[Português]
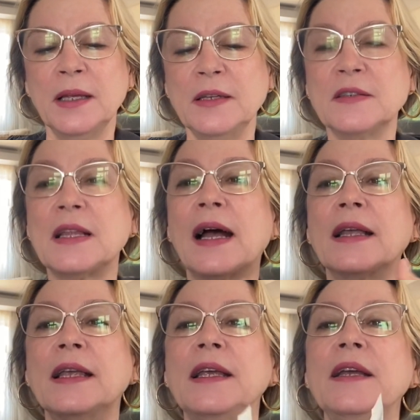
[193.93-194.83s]
está
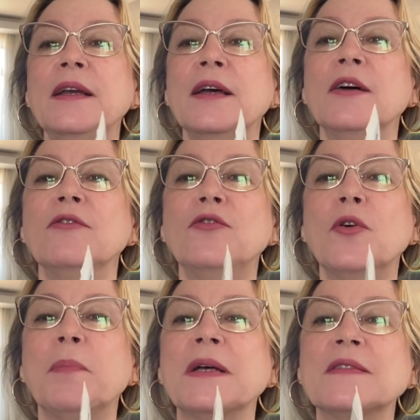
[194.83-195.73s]
aqui.
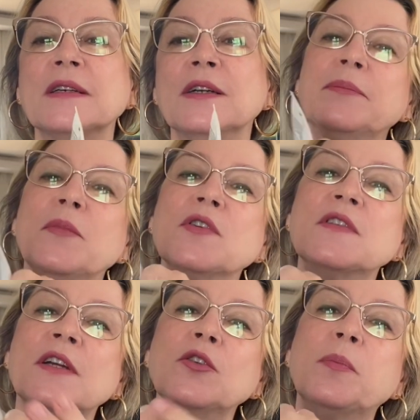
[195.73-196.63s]
Vou passando,
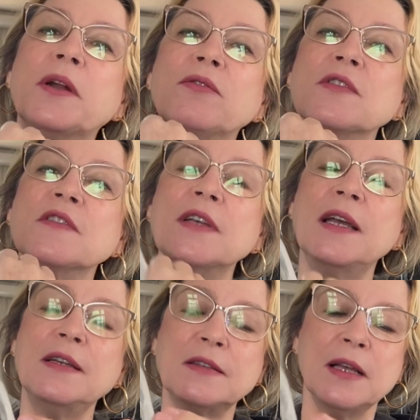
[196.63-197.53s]
mostrando para
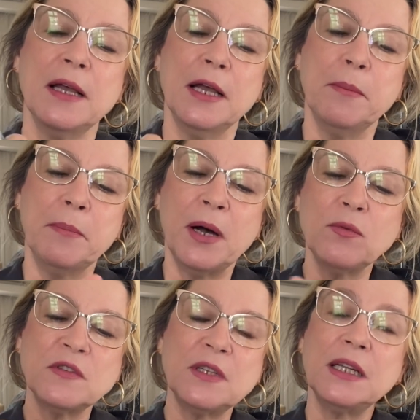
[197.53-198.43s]
vocês.
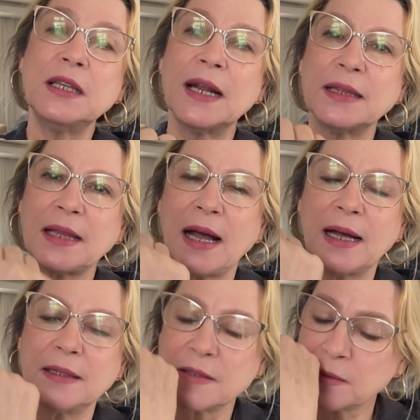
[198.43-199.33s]
Mãos
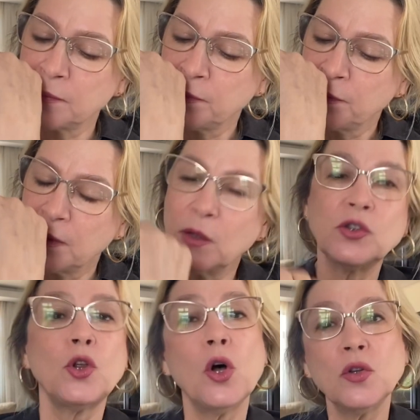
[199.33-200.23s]
hidratadas.
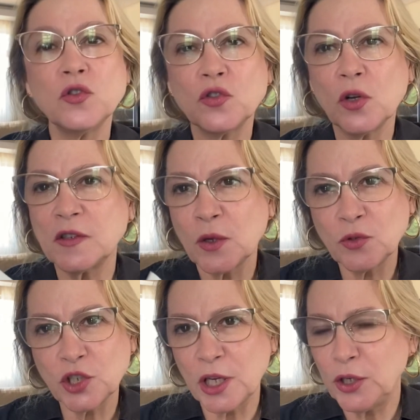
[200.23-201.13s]
Todos dois têm
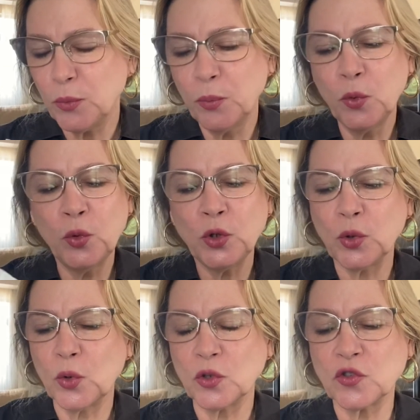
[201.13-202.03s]
um cheirinho
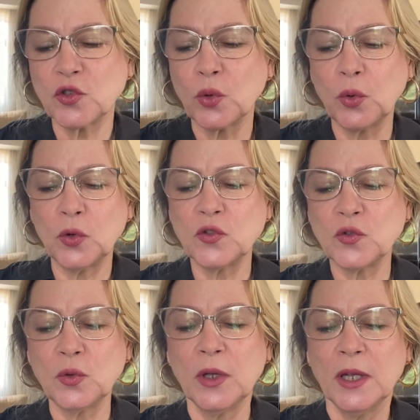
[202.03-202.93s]
muito
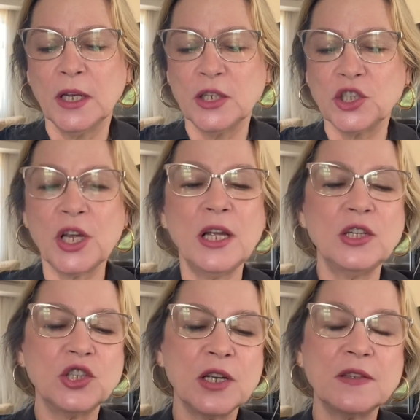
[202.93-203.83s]
gostoso.
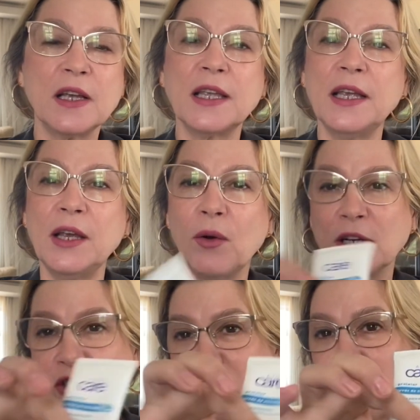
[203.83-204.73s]
Gente, esse aqui eu
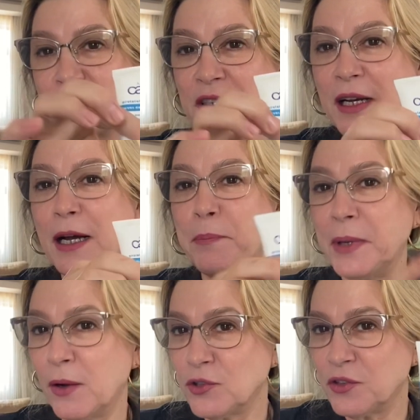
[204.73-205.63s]
acho que deve ser
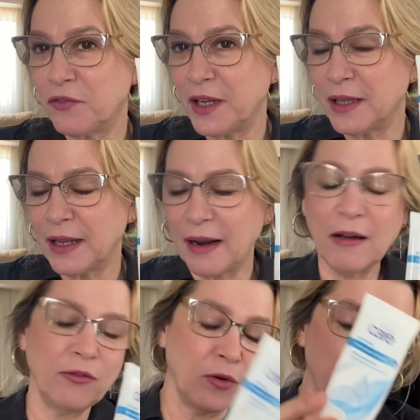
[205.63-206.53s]
campeão de venda na né,
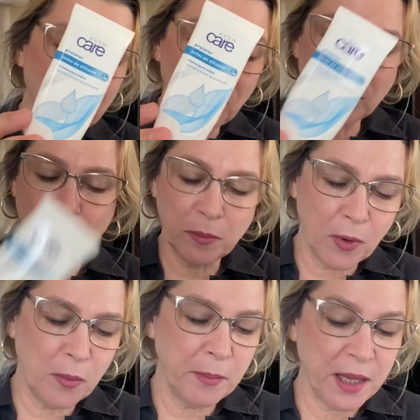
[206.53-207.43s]
Avon. Muito
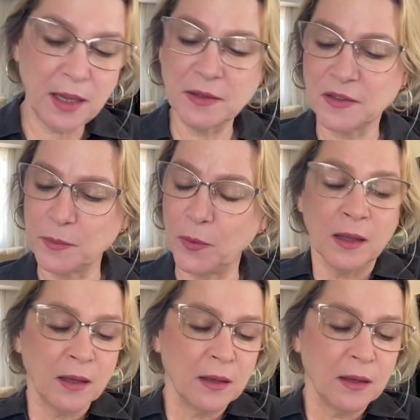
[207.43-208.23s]
bom mesmo.